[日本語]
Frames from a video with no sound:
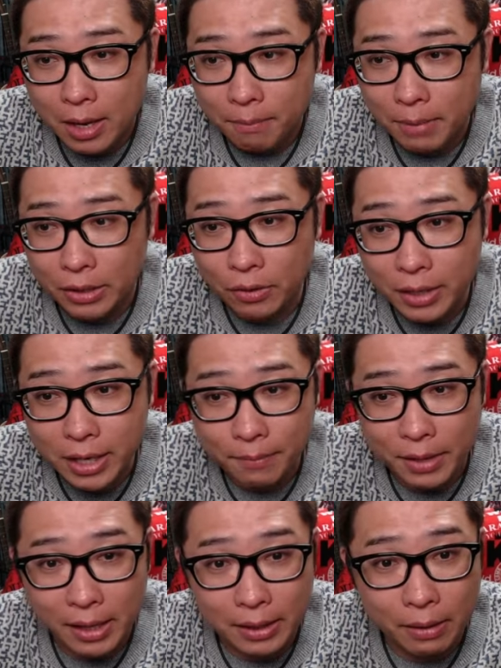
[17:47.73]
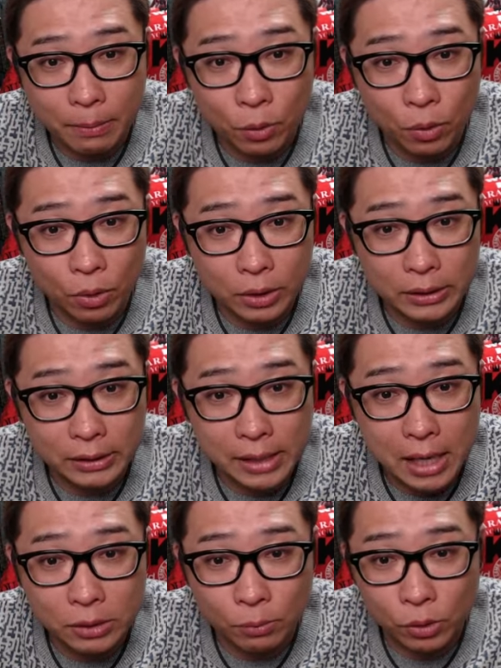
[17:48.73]
まあ、基本的な見え方はもう1時
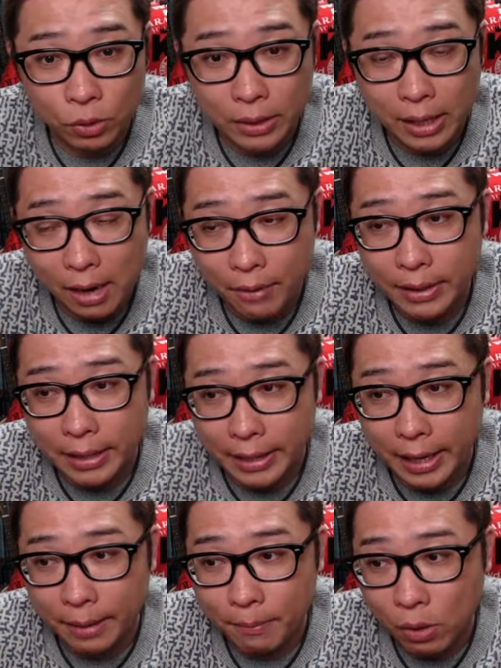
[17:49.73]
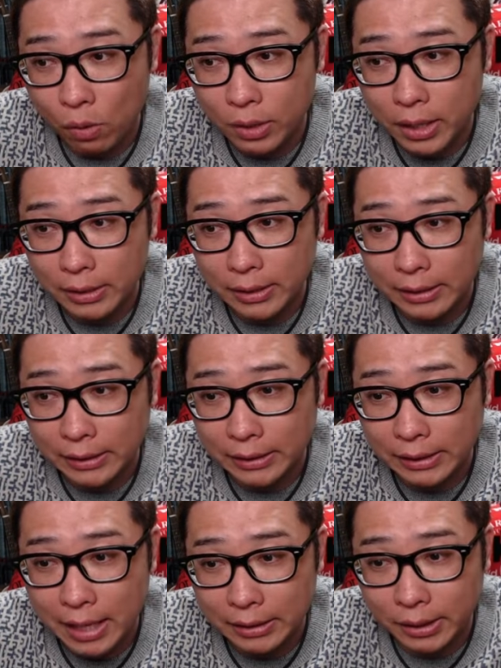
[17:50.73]
間足もそんな変わんないんで、まあ、ここに関しては1時
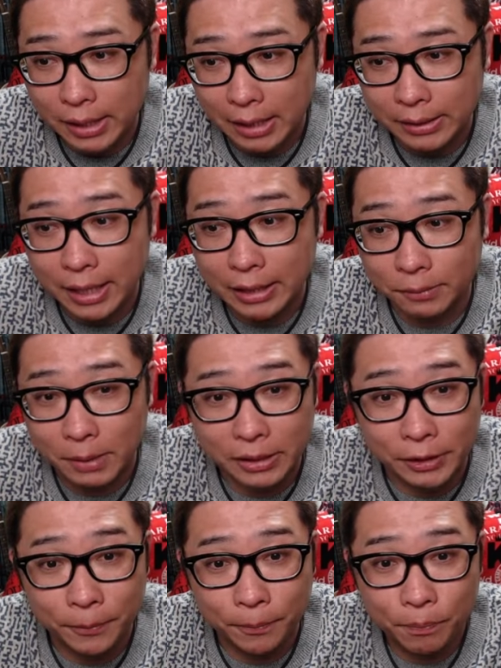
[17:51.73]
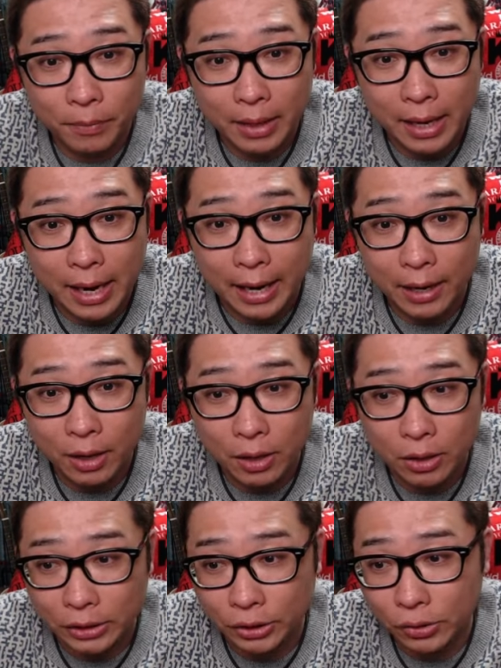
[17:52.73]
間足は割愛します。はい。
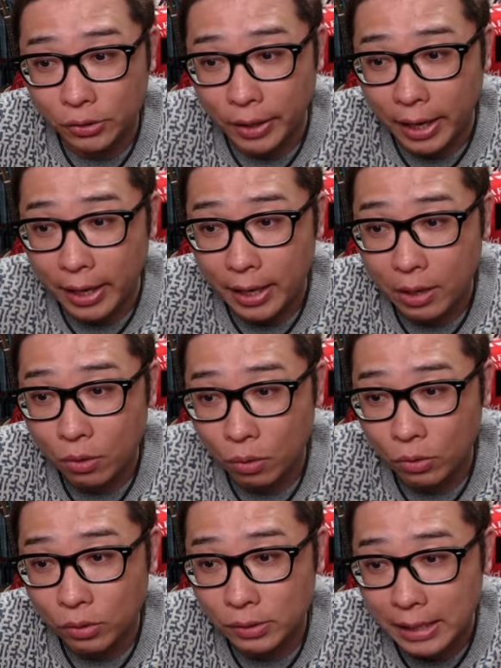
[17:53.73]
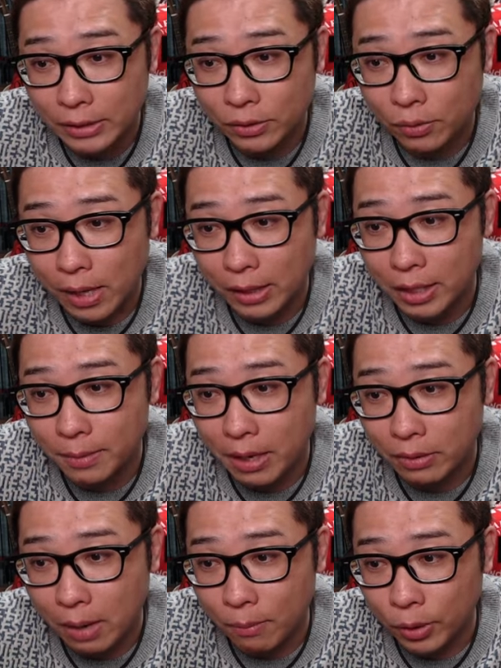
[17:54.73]
一緒ですよね。この3尊が決ま
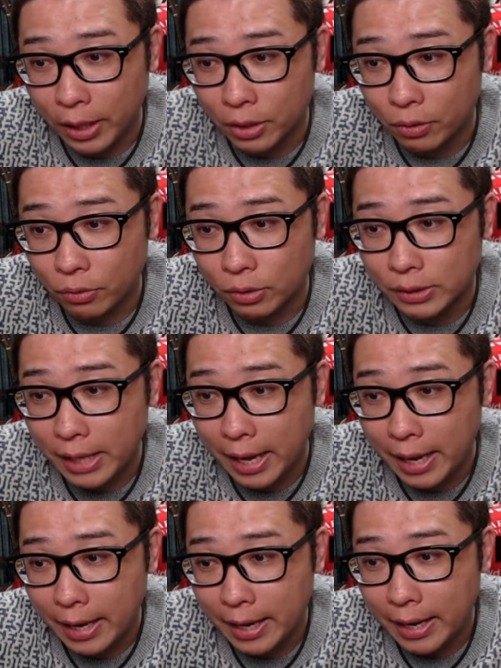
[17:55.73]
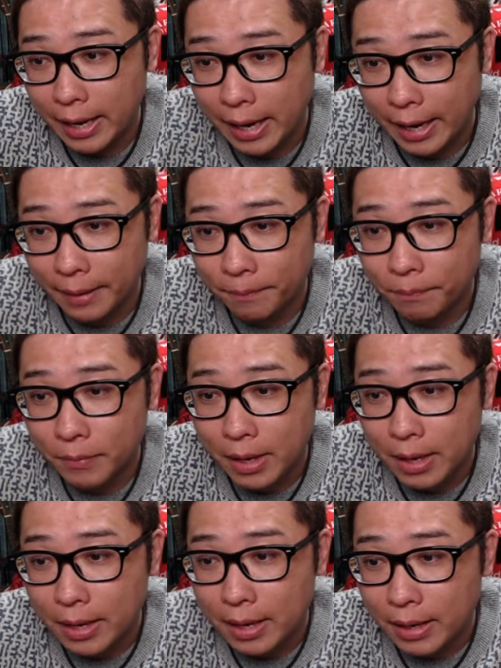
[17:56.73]
るかもねっていうことですね。はい。
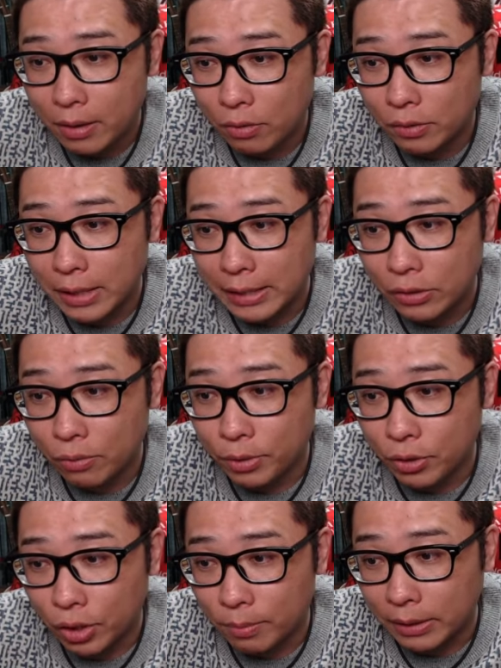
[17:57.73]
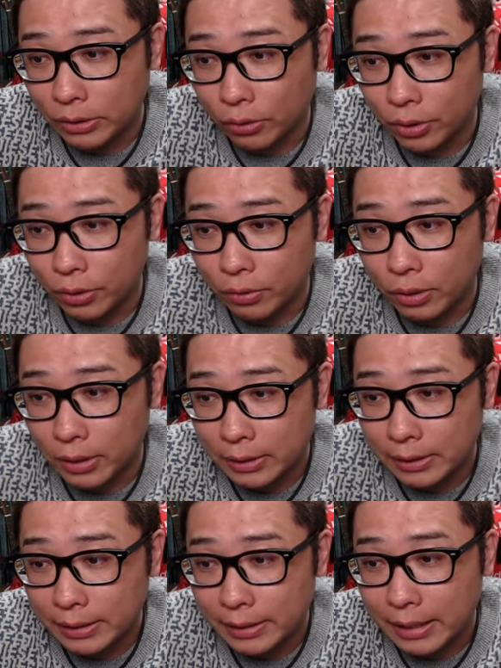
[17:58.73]
この3尊を見ときましょうということで
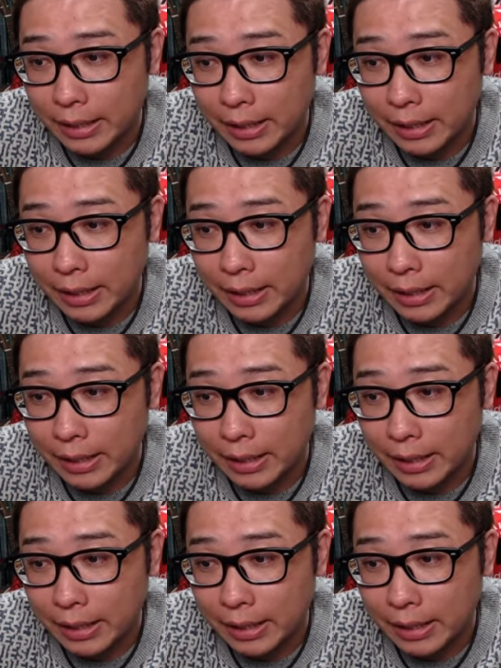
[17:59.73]
す。やり